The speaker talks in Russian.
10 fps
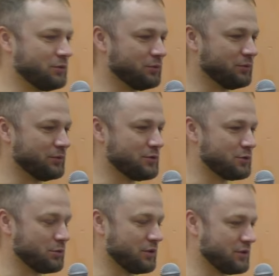ну,
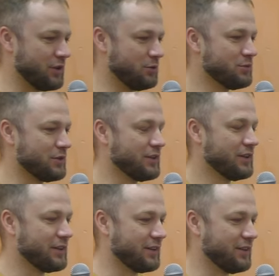ссоры остаются,
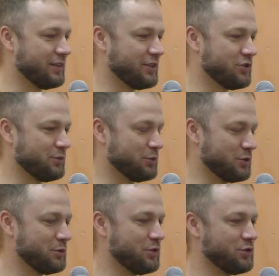да, так или иначе. Вот
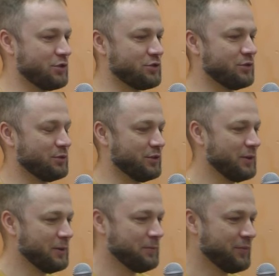ссоришься с женой,
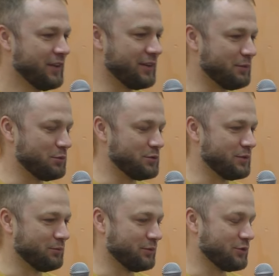
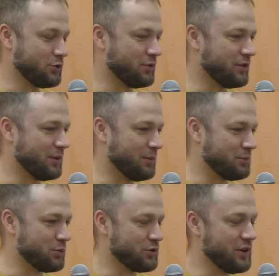допустим, что-то там
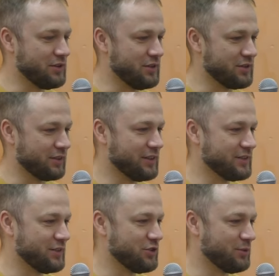обсуждаете, не
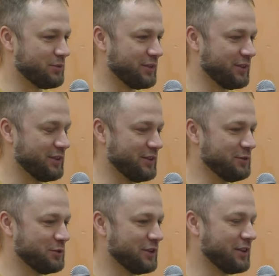согласны чем-то, и
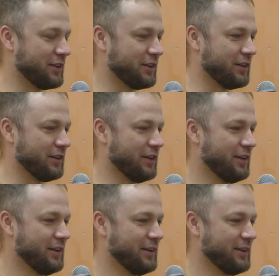вот она такая,
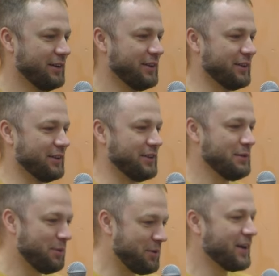
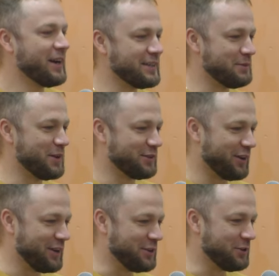не помогает тебе
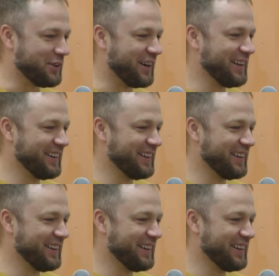твоя йога.